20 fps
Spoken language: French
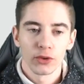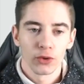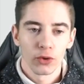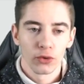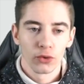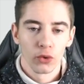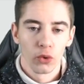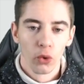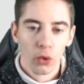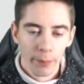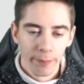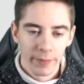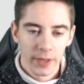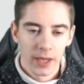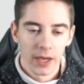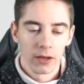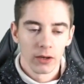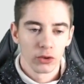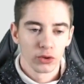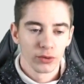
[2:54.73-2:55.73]
centraux.
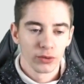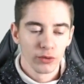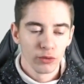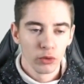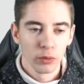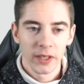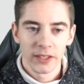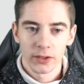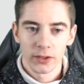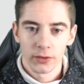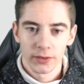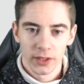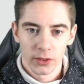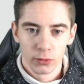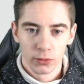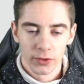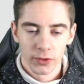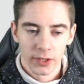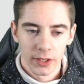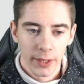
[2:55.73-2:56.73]
Alors je vais vous présenter
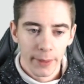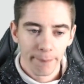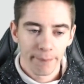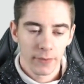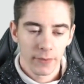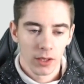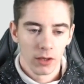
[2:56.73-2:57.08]
tout ça.